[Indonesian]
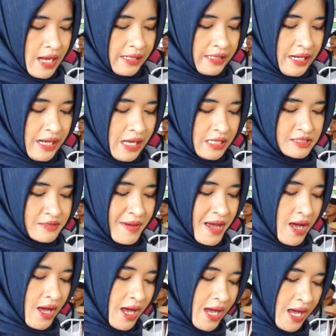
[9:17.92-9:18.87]
ada
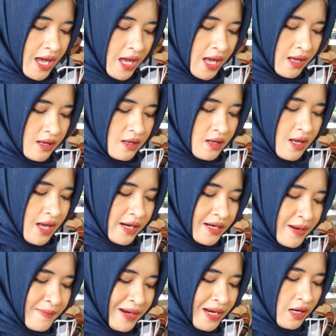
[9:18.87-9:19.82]
semangka,
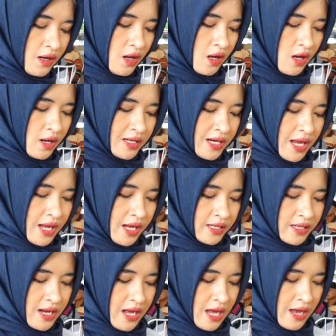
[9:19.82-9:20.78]
ada melon,
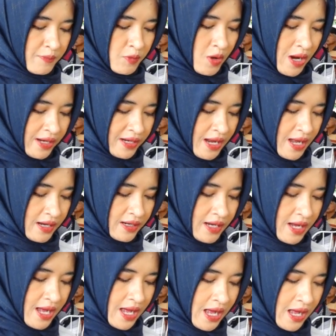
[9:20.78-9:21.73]
ada buah
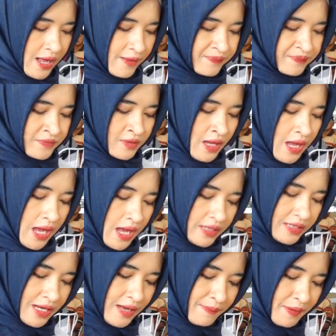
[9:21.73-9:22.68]
naga,
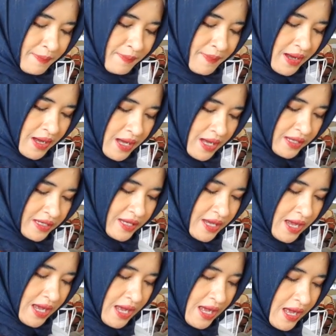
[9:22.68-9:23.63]
ada
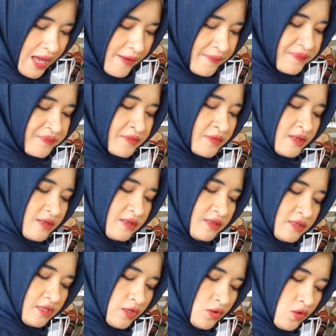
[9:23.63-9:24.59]
pepaya,
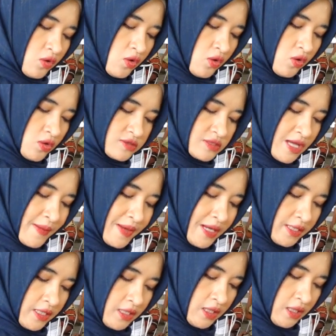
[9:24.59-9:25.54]
terus apa
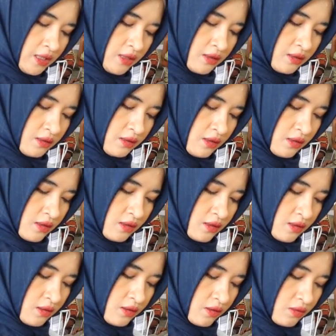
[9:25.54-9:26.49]
lagi nih
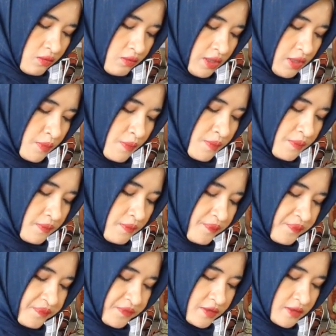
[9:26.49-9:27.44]
Wih,
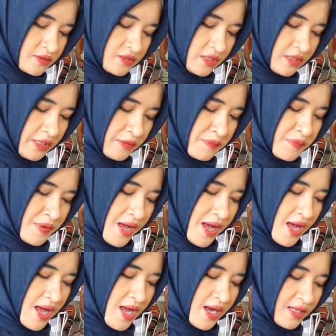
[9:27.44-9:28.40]
seger
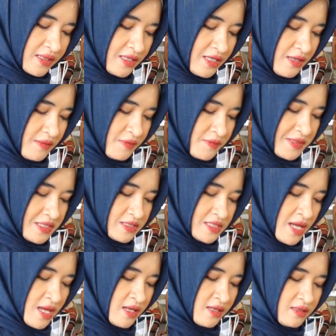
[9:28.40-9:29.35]
banget nih
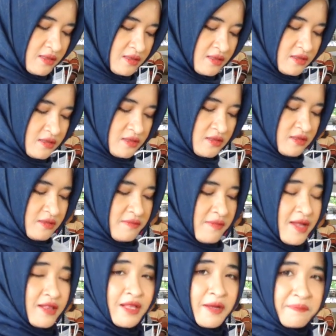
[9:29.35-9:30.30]
pemirsa
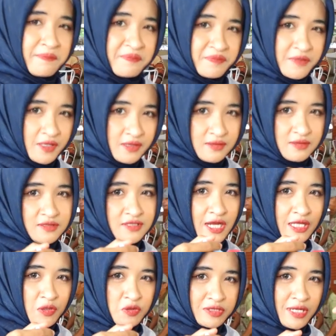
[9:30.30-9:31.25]
mantap
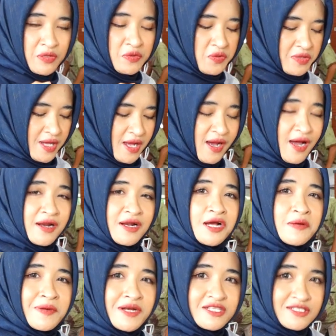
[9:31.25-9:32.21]
saya teruskan dulu ya
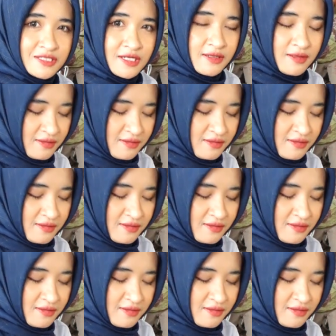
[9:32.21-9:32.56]
karena kepedesan